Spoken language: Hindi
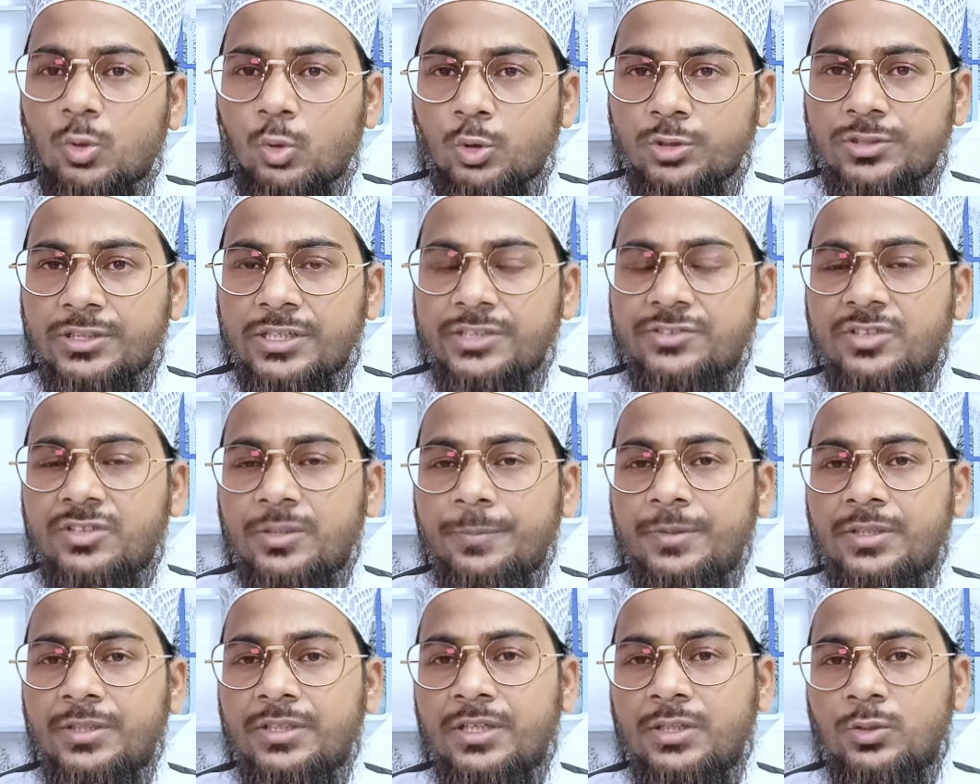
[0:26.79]
कुछ
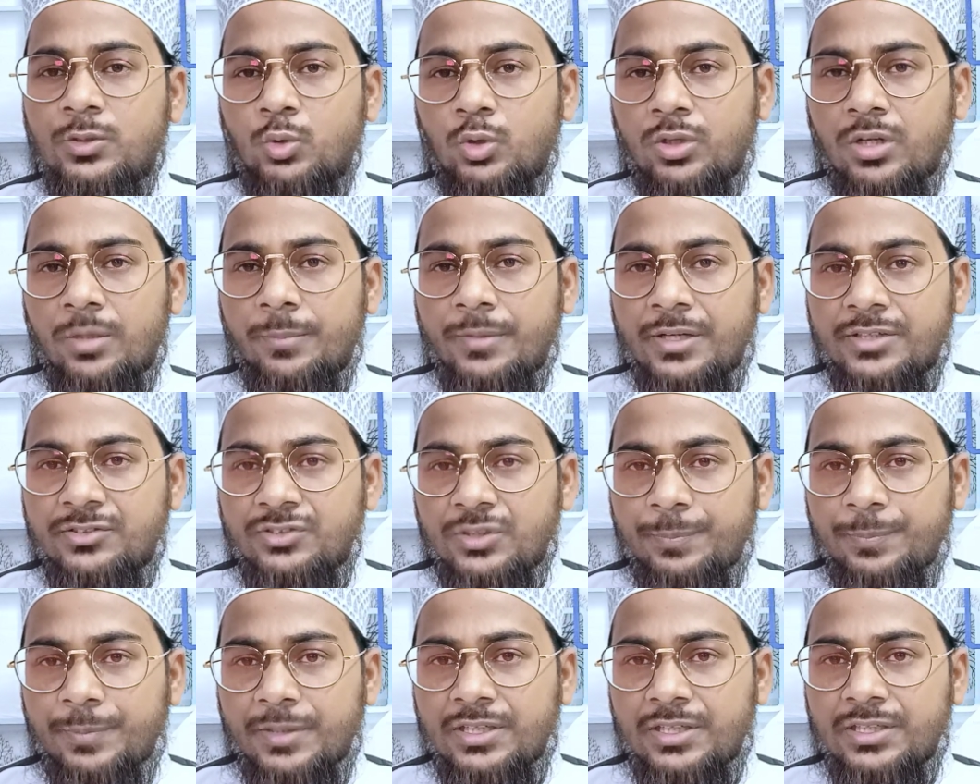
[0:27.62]
ऐसे भी हैं जो
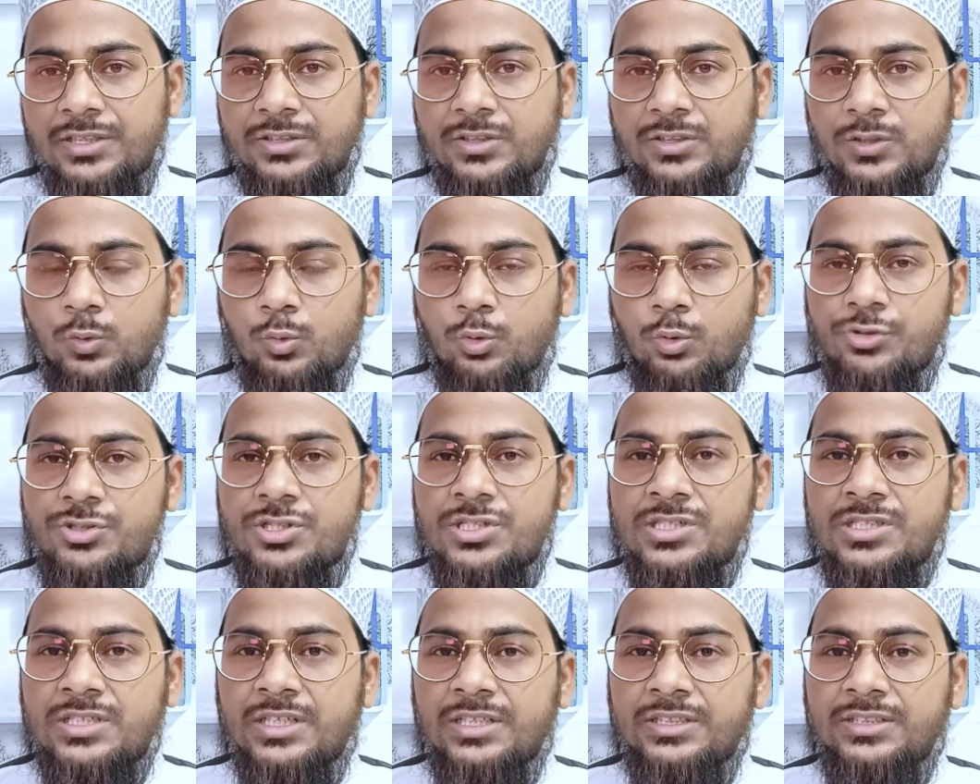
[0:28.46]
नमाज़ें पढ़ने की
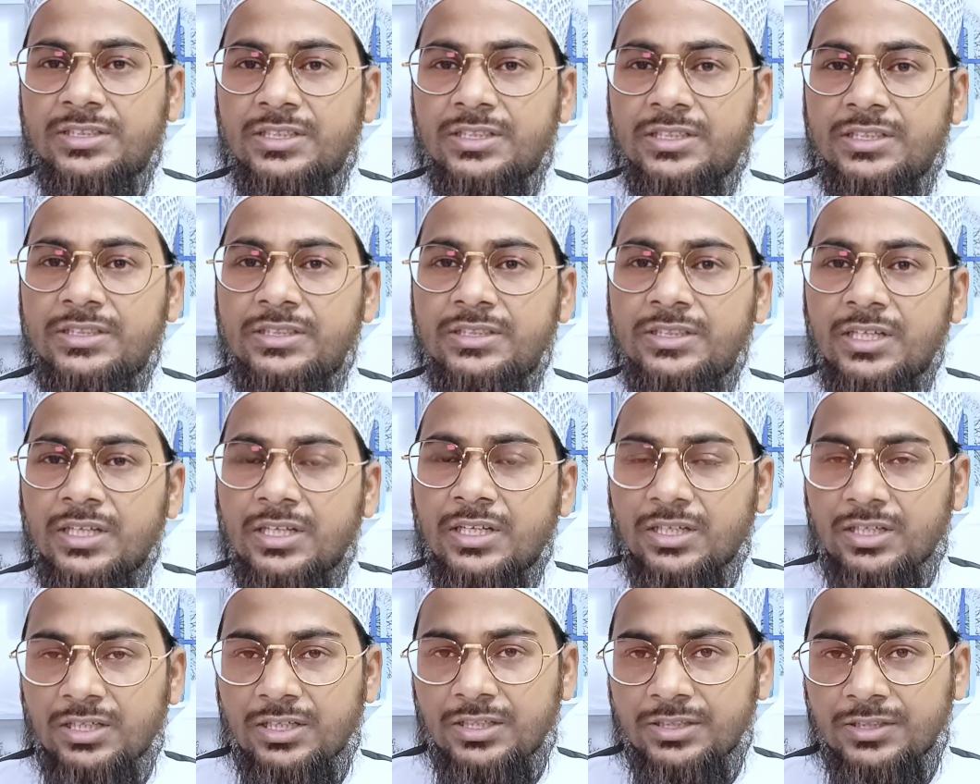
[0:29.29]
कोशिश करते हैं
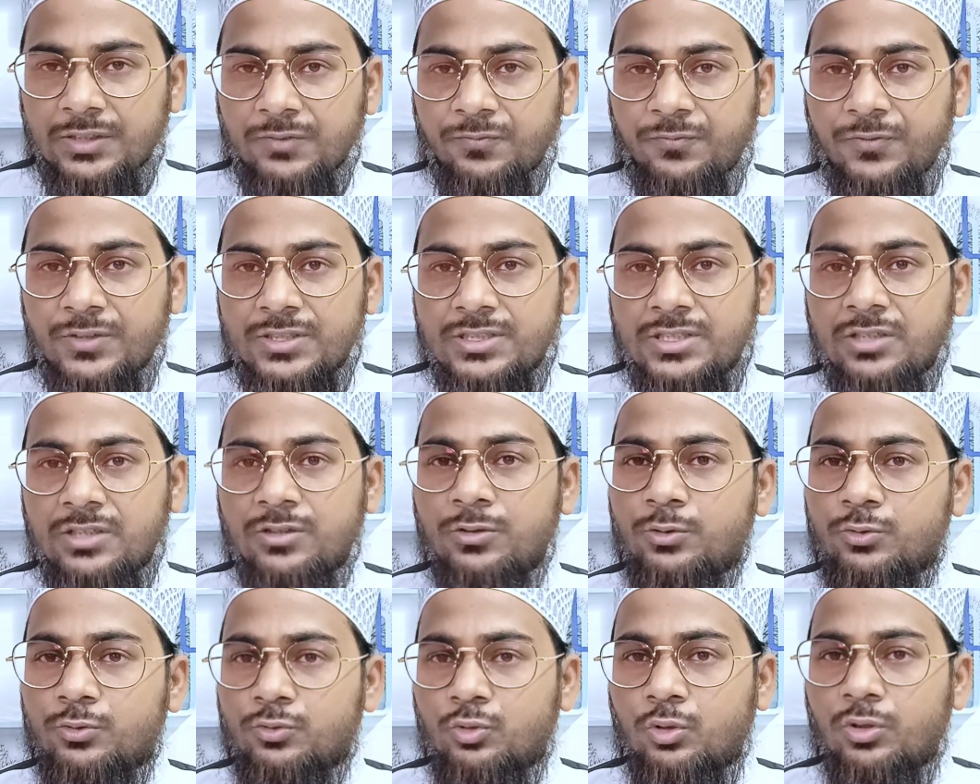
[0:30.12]
लेकिन
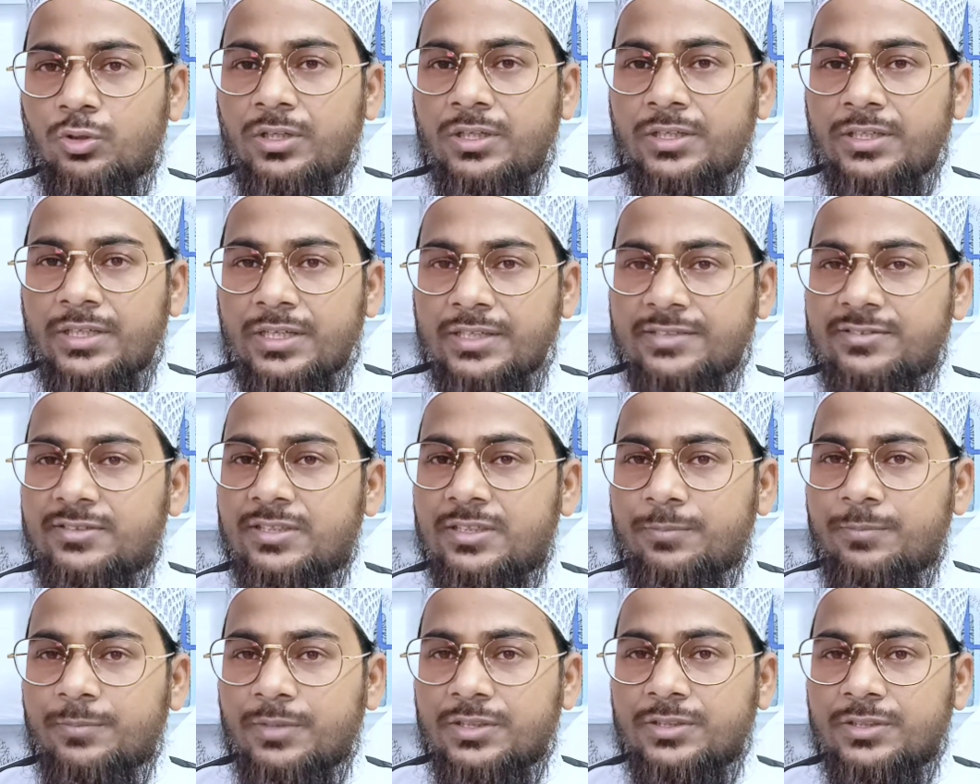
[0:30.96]
फजर जहर
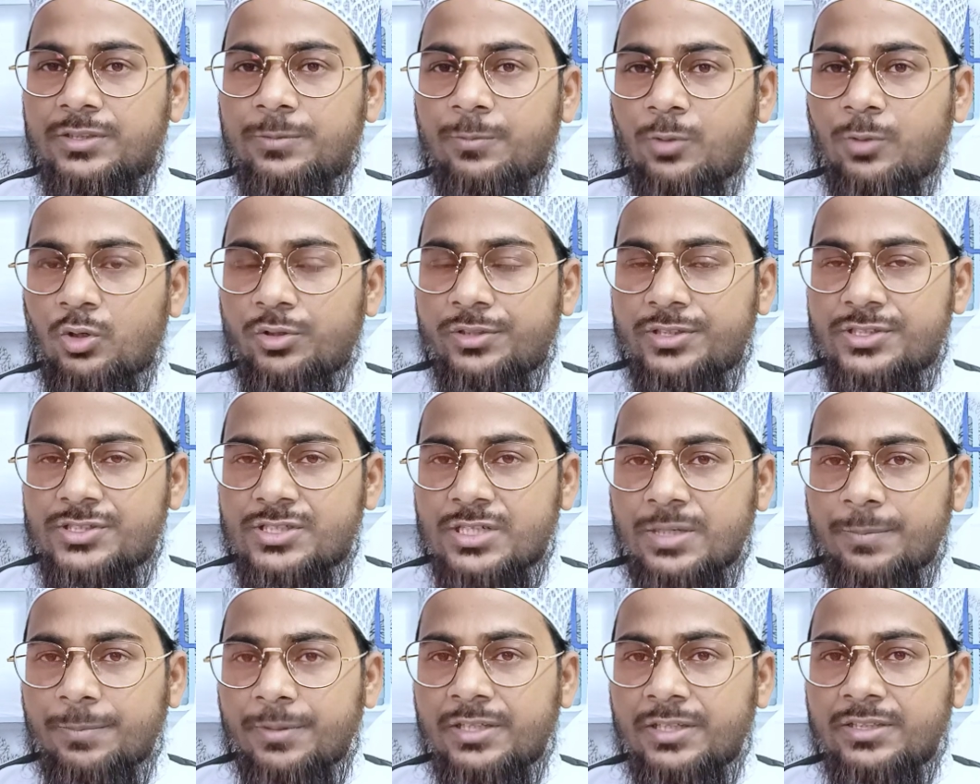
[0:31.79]
असर मगरिब और
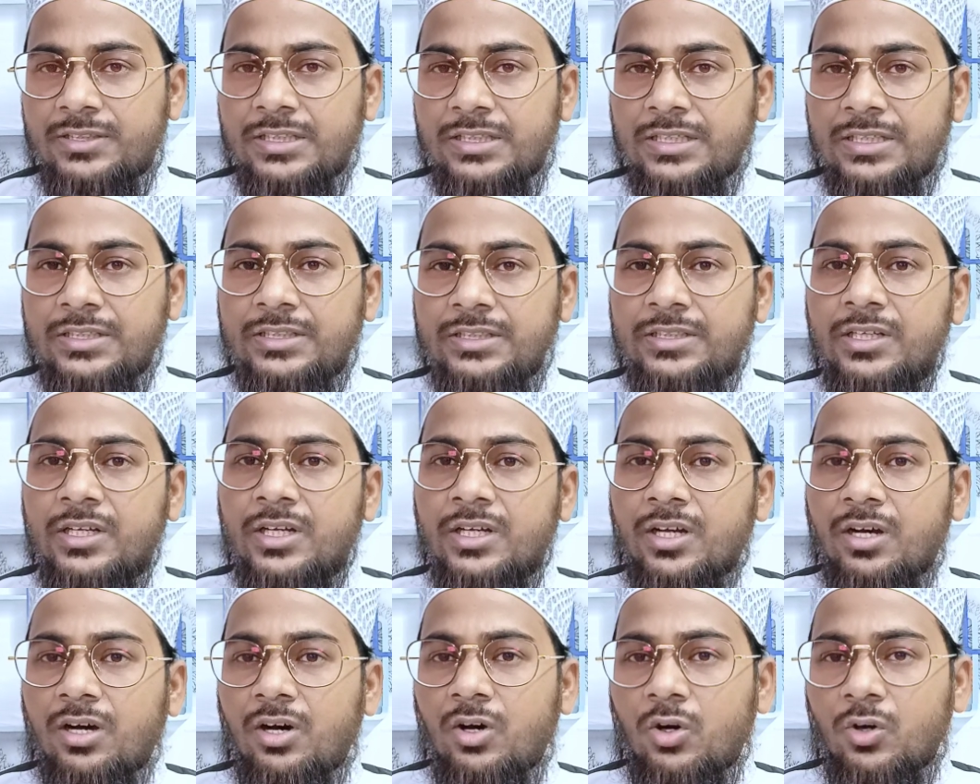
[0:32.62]
ईशा पढ़ते हैं
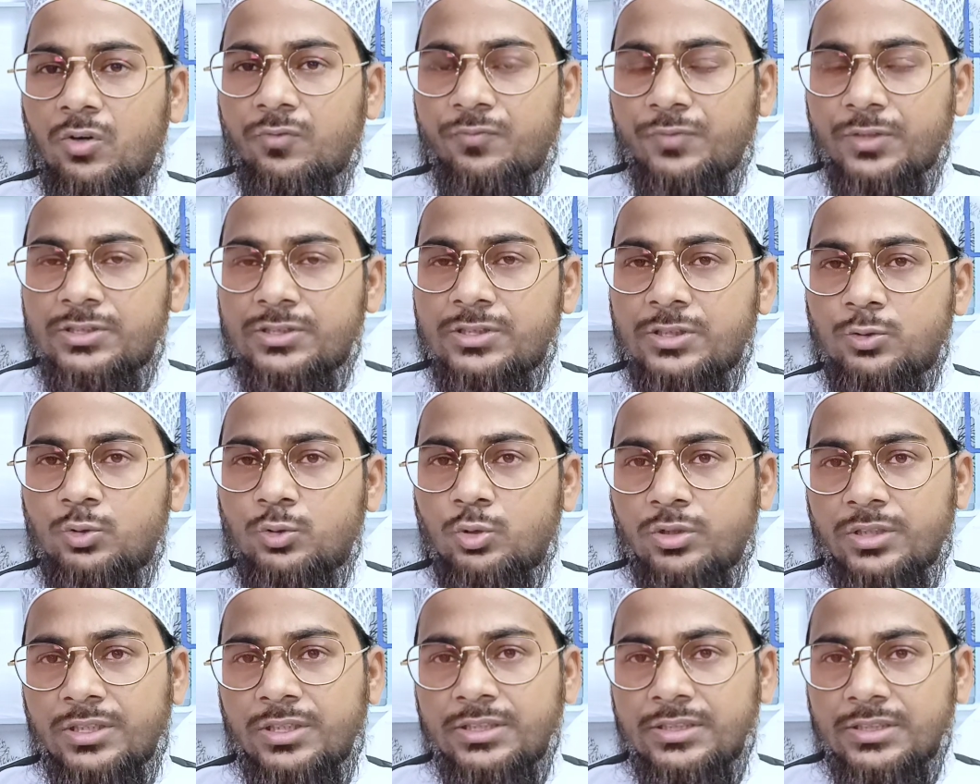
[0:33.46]
और फजर
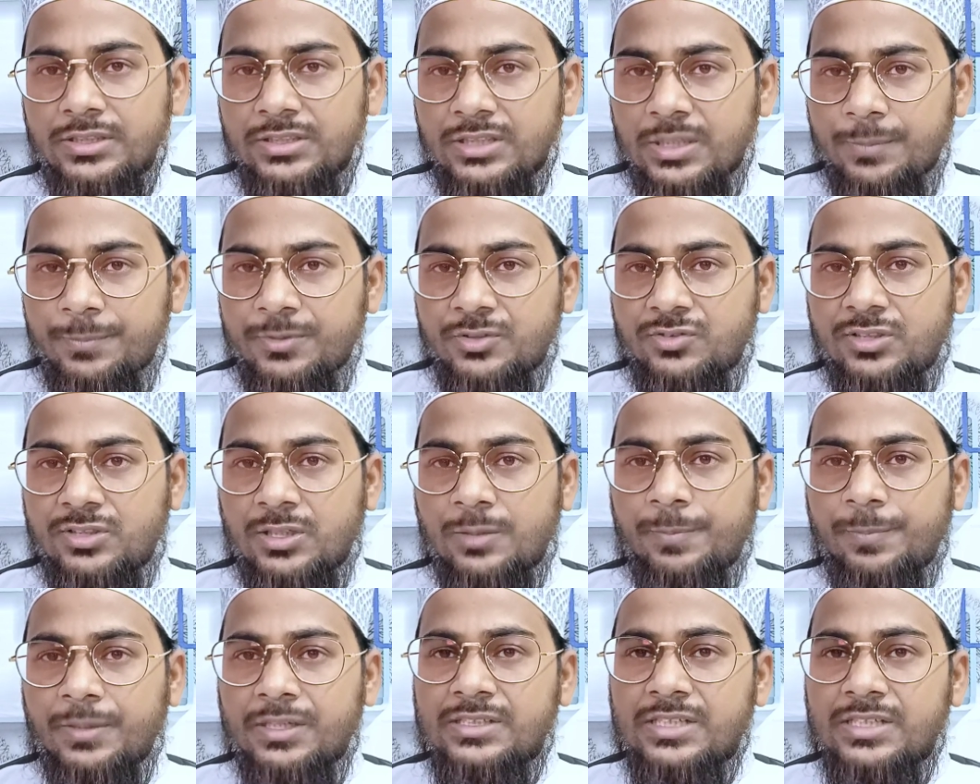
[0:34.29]
जो है ये
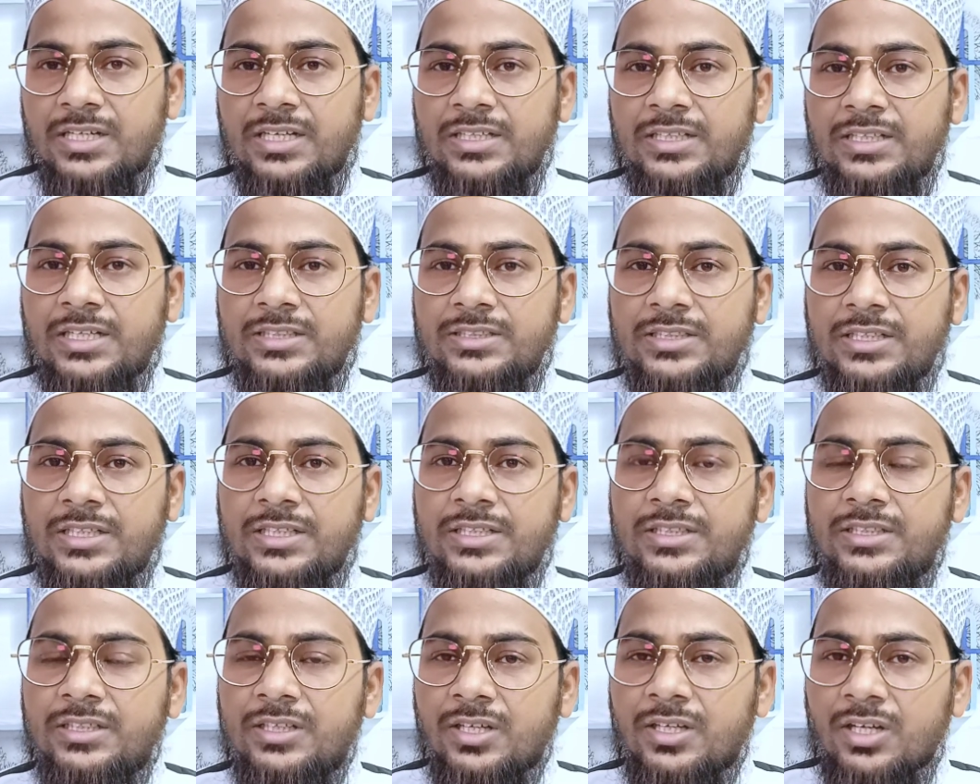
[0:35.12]
बिस्तर पर चला जाता
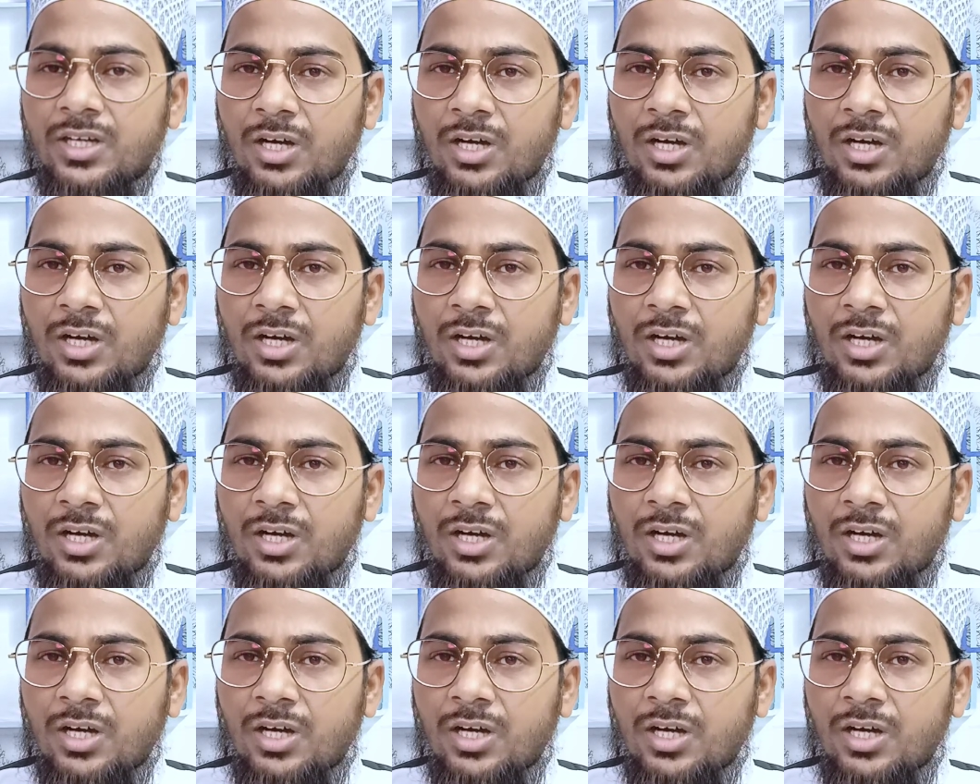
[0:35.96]
है